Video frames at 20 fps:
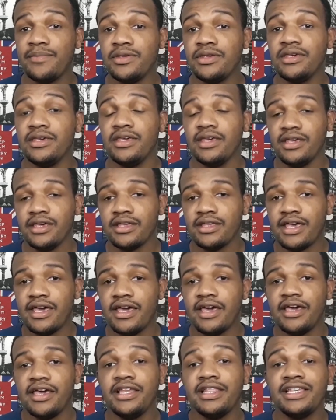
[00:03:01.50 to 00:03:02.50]
mim,
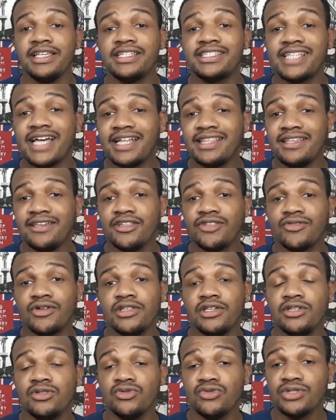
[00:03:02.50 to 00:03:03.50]
é, ele está dentro
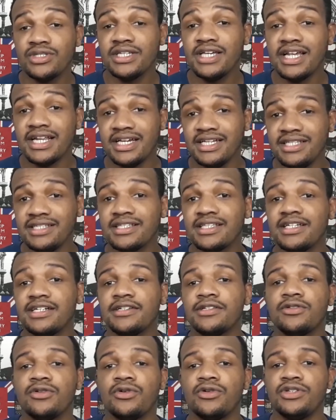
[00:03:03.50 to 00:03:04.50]
ali dos grandes
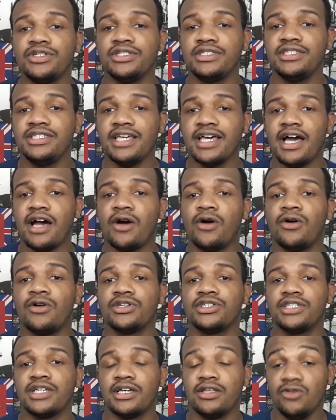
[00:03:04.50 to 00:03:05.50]
cantores de
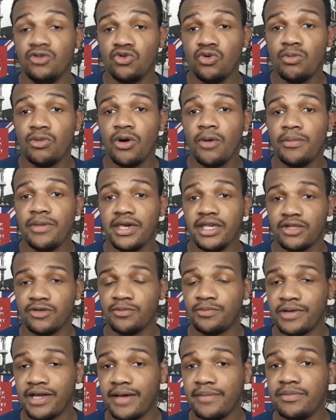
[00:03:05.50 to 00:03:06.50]
arrocha do
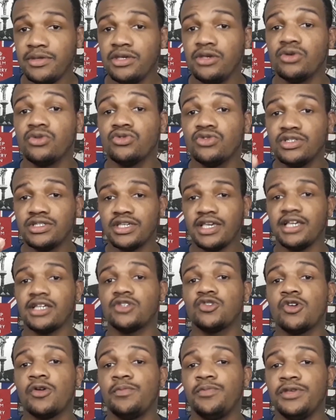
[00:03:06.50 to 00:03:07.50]
momento. Para mim, eu não sei
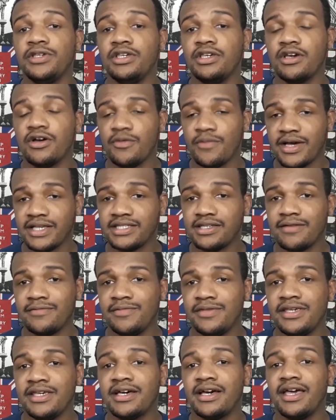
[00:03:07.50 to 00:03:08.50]
a sua opinião, mas a
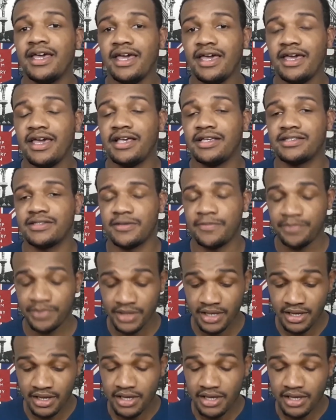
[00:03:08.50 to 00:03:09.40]
minha é essa.